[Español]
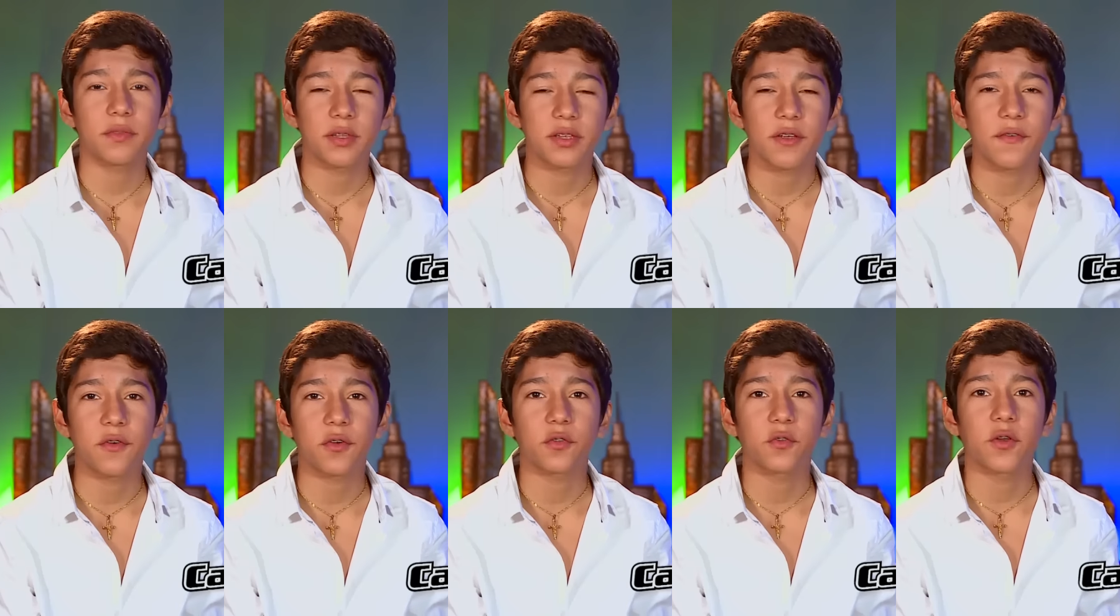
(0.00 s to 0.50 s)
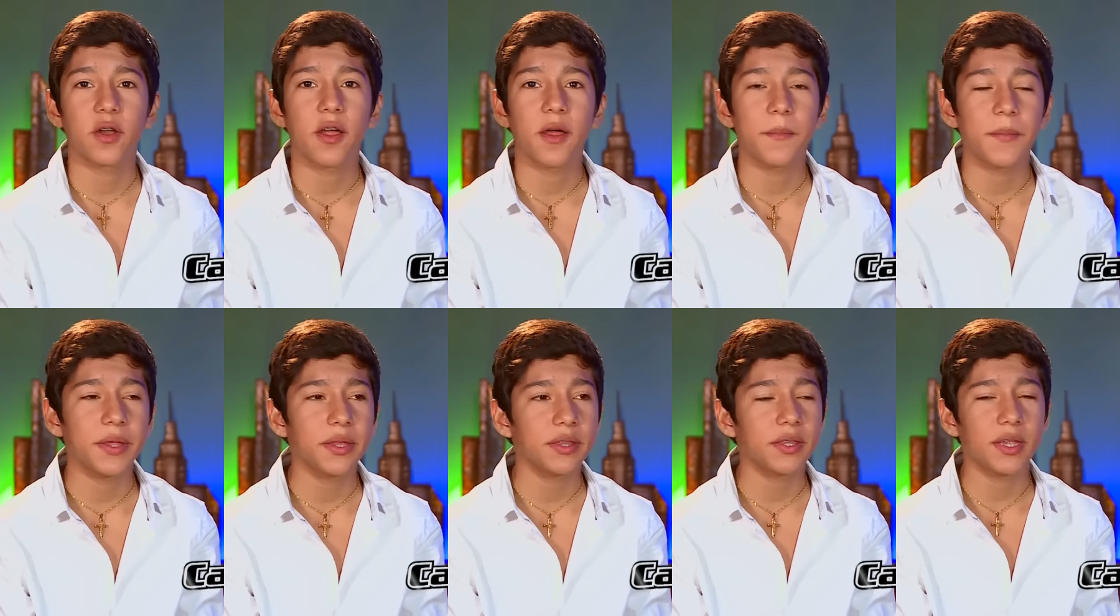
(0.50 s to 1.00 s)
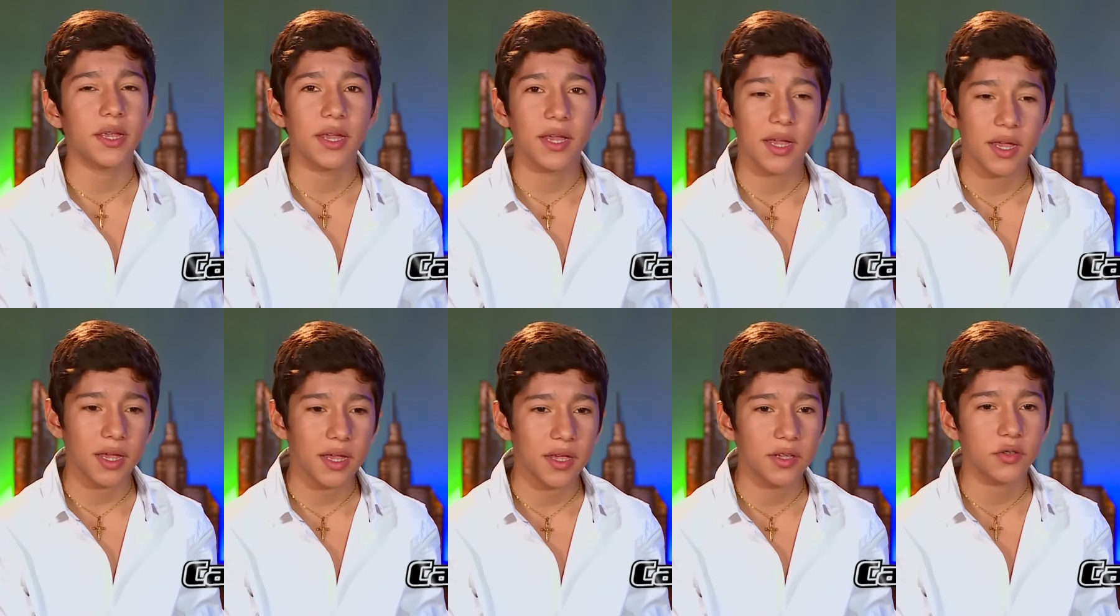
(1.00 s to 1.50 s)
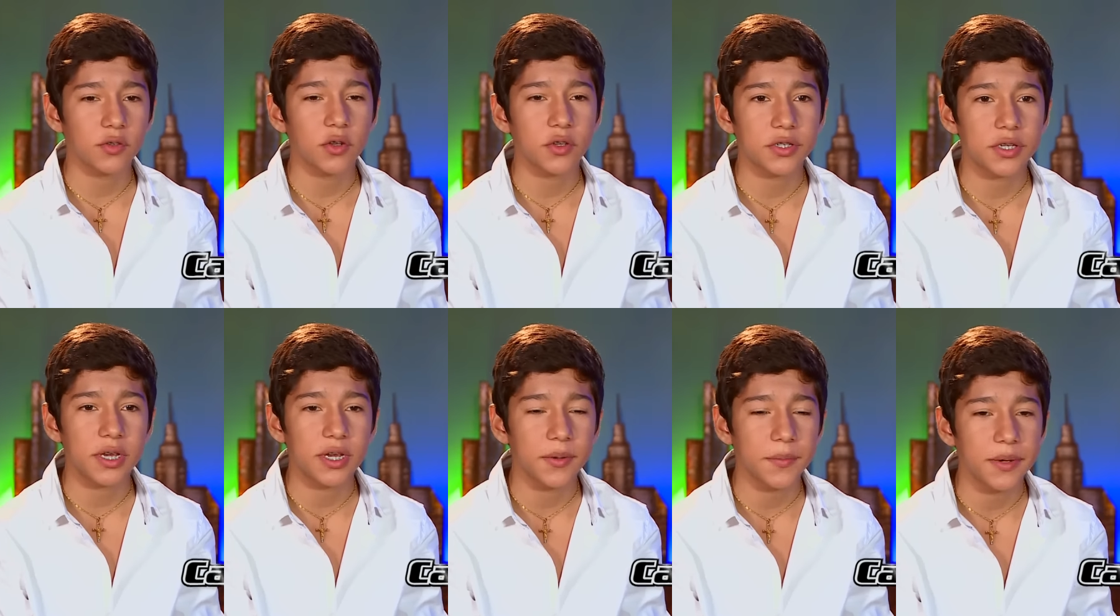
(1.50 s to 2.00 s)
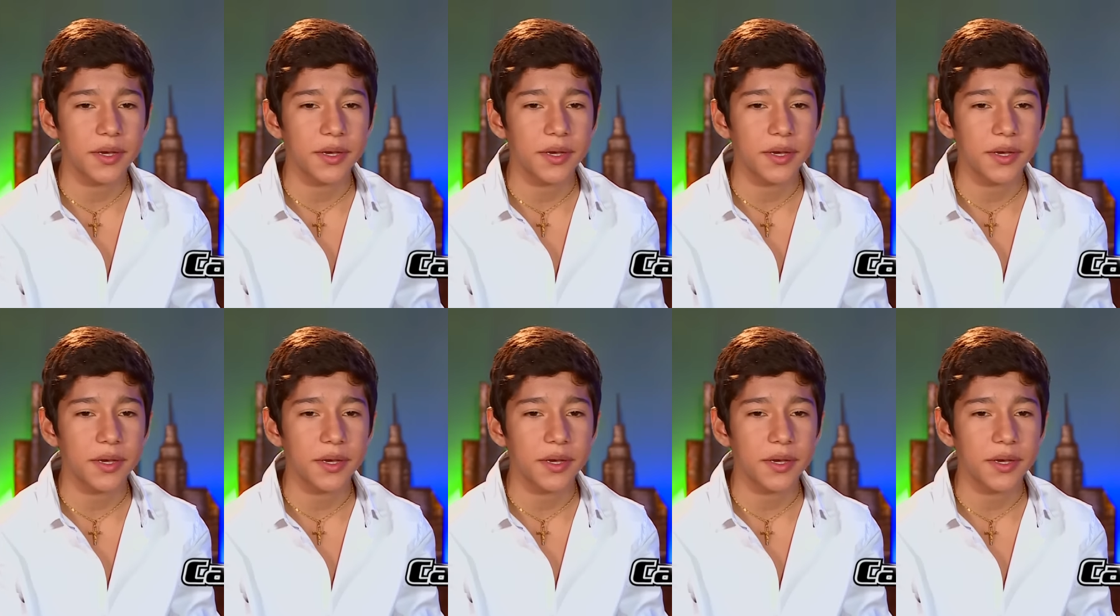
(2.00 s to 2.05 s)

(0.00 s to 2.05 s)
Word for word: desafortunadamente, es noche de